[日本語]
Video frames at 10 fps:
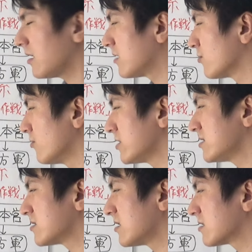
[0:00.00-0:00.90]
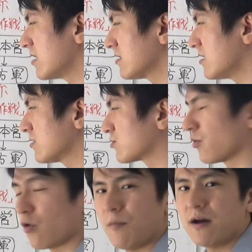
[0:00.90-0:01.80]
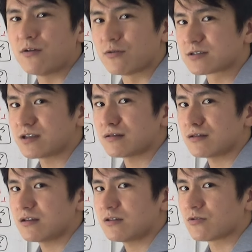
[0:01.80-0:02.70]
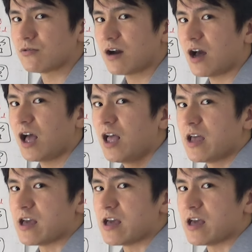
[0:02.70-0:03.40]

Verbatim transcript: え動員されてなんと5万6000人以上が、